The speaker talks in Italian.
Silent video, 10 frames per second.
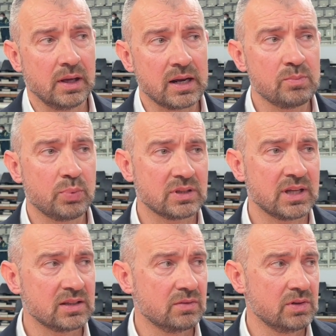
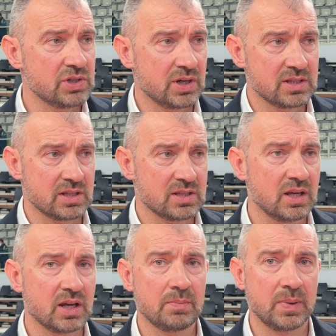importante vincere
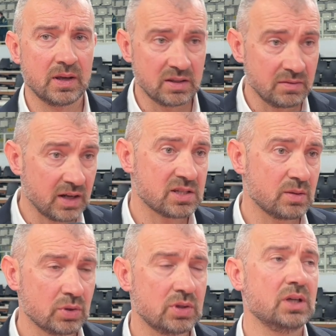stasera per diversi
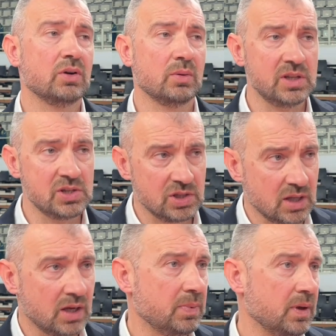motivi, come dici
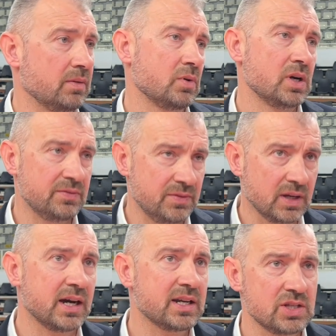te, per
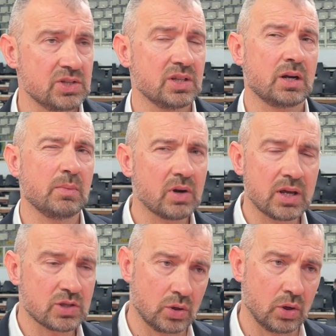qualificarsi eccetera, ma non
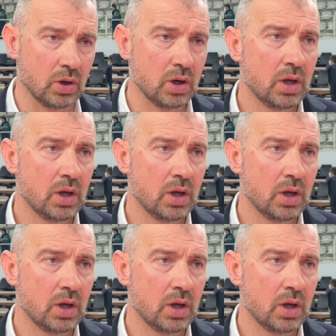è solo